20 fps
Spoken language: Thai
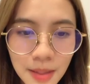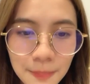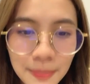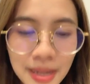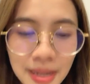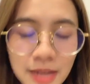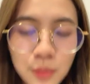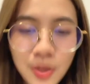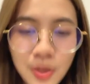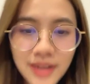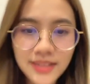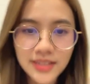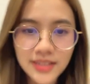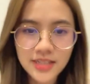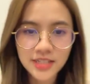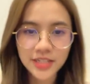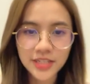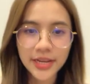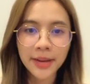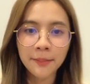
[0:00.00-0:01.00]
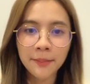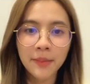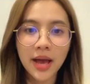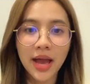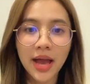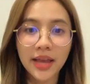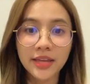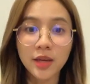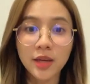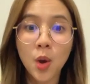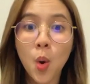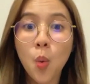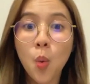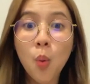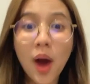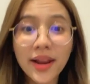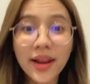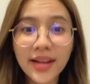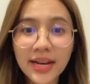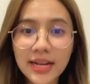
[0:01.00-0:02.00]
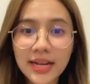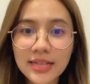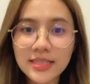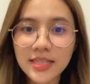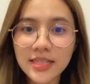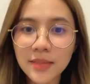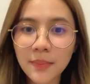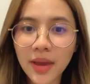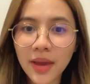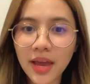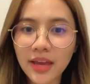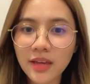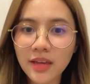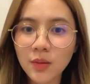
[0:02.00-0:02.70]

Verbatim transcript: ไปวัดที่เชียงใหม่วัดอันนั้นใช่ไหม